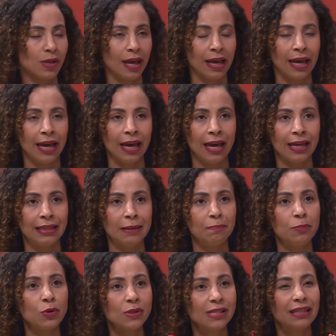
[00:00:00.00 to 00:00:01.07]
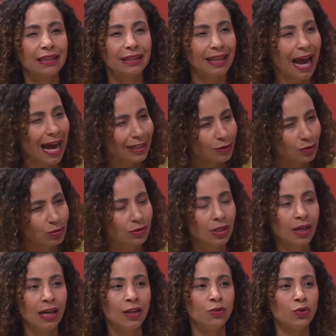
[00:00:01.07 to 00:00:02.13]
é, é, depositado
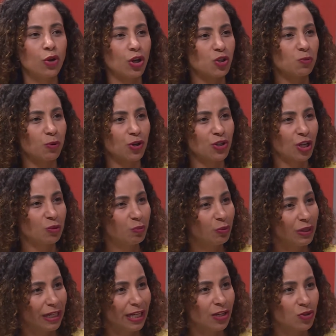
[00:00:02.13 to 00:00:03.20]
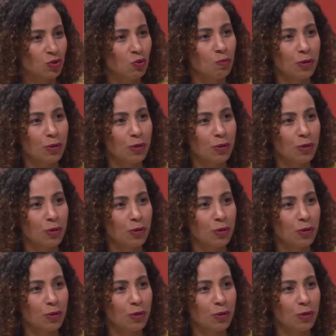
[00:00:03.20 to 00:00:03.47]
no nosso projeto político,